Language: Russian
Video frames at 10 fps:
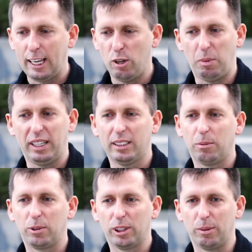И
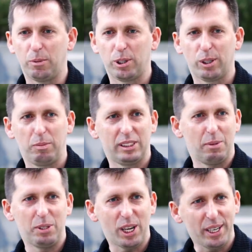поэтому ты можешь быть
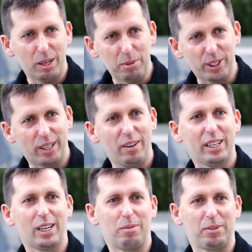замечательным
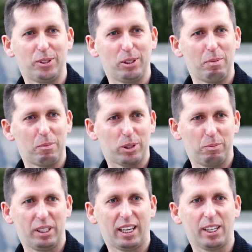человеком, и все тебе может
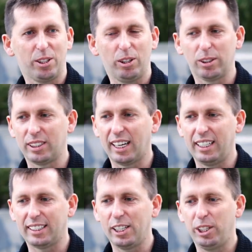быть хорошо, но так
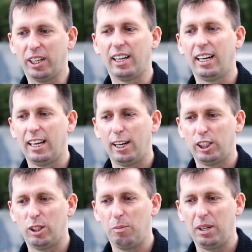или иначе
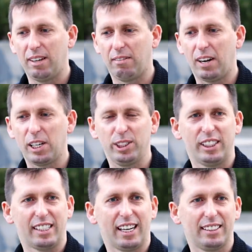тебе
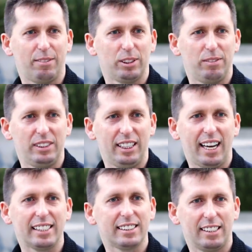важно как-то вот
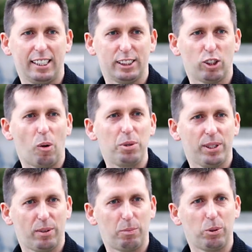выделяться из
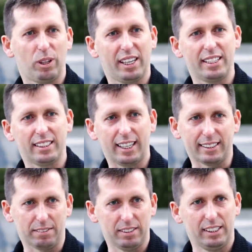общего пула
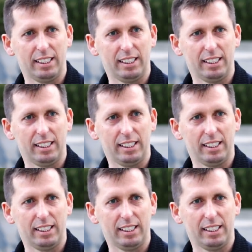кандидатов.